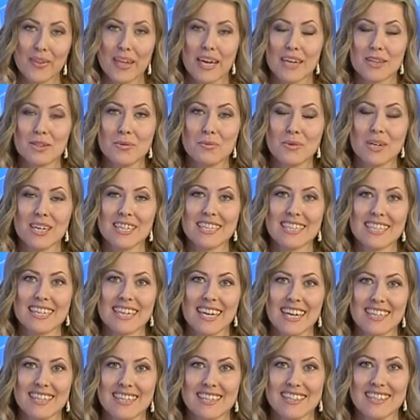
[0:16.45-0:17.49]
О том, как
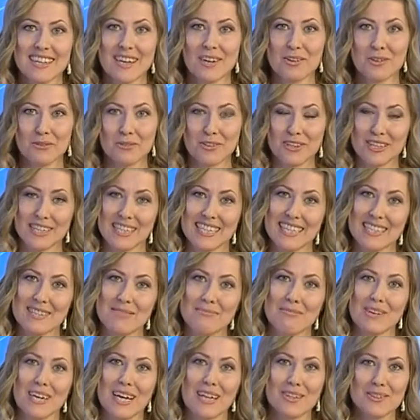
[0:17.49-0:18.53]
сохранить здоровье
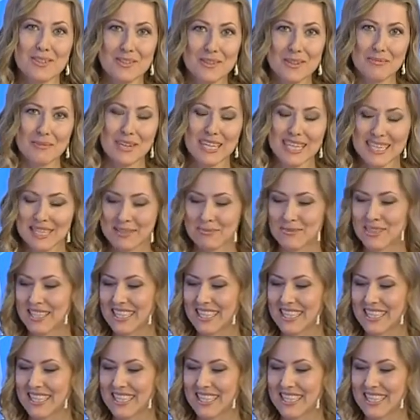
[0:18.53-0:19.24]
этим холодным летом,